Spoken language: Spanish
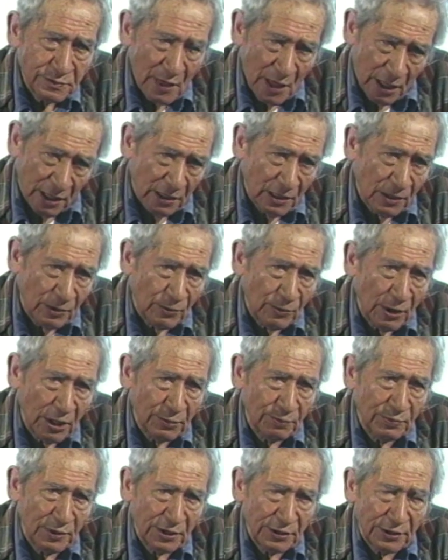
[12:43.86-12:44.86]
a la cual
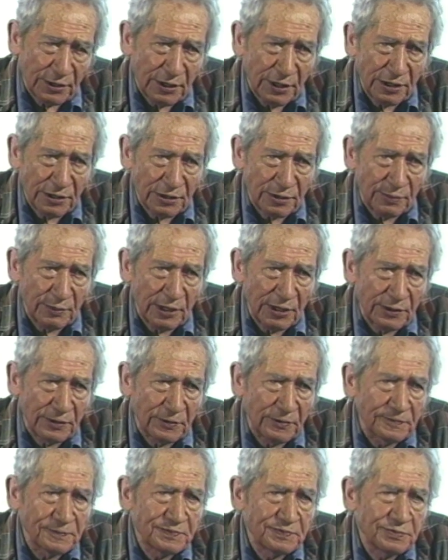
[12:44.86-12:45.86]
pertenece México,